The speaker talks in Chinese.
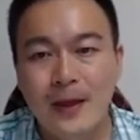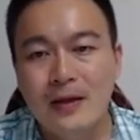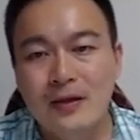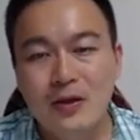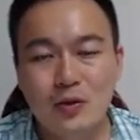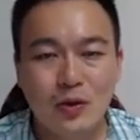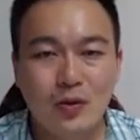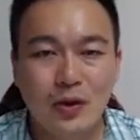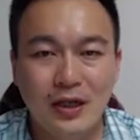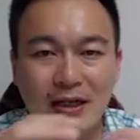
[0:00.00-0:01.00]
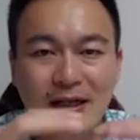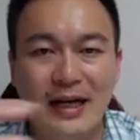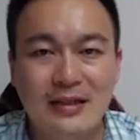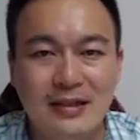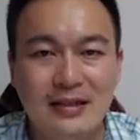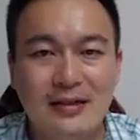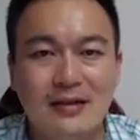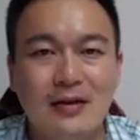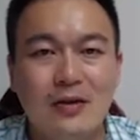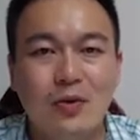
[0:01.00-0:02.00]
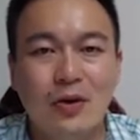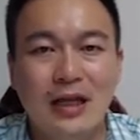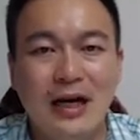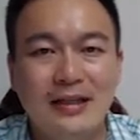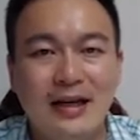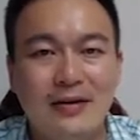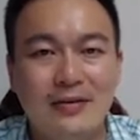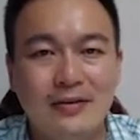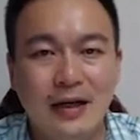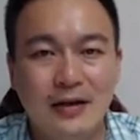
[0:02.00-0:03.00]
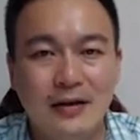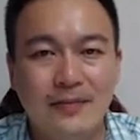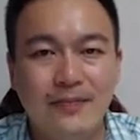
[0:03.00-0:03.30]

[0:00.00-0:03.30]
例如说我一根杆子，我拉到，嗯，